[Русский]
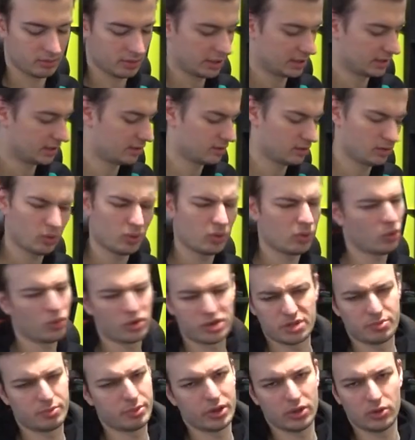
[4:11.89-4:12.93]
Это
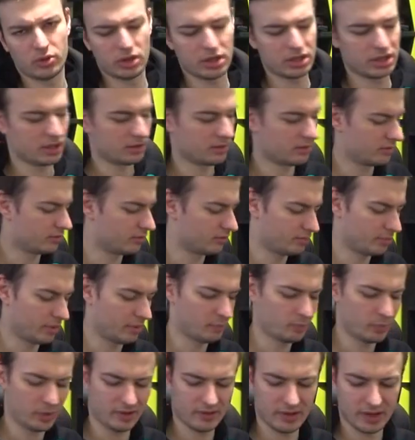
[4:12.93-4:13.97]
очень прикольно,
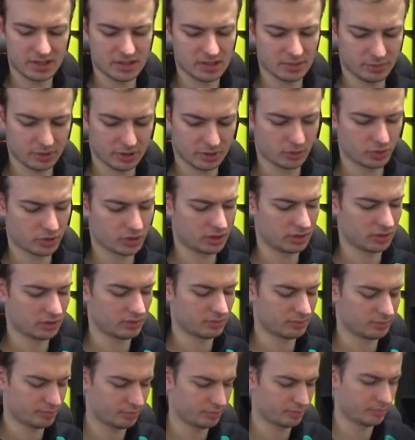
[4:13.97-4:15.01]
поверьте, потому что